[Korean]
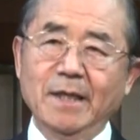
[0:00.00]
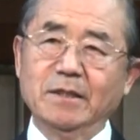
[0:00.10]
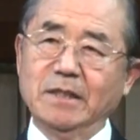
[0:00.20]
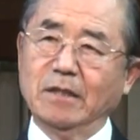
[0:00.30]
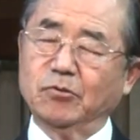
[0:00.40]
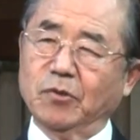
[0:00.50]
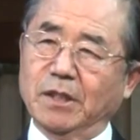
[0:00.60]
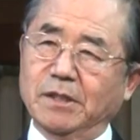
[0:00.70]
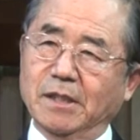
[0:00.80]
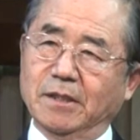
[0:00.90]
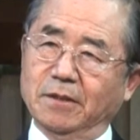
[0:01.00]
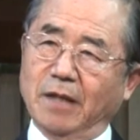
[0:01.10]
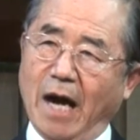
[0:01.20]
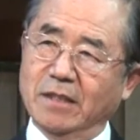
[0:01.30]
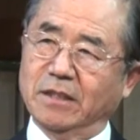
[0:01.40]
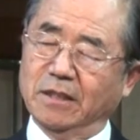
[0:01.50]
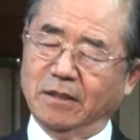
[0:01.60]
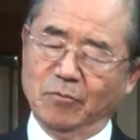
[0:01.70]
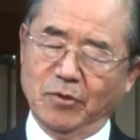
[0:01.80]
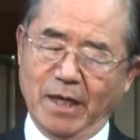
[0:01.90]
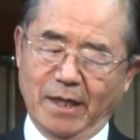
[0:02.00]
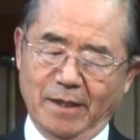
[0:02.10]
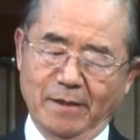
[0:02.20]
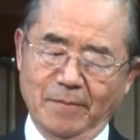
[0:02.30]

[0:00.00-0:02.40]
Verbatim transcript: 예수께서 그런 거 아시기 때문에